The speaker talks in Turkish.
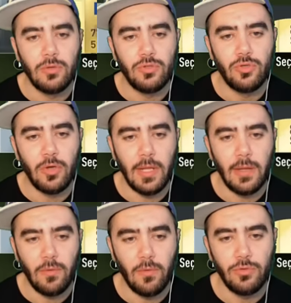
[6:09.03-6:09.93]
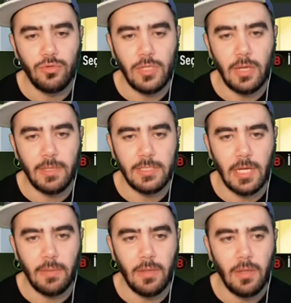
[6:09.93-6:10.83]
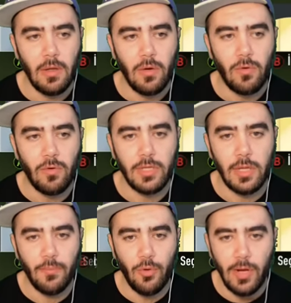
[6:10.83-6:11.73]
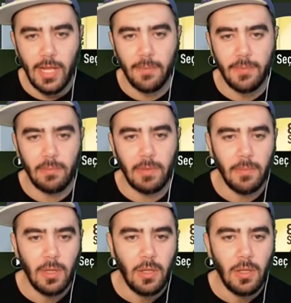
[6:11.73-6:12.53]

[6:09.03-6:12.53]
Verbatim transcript: şöyle onun üstüne bas abi. Oradan böyle yap tamam.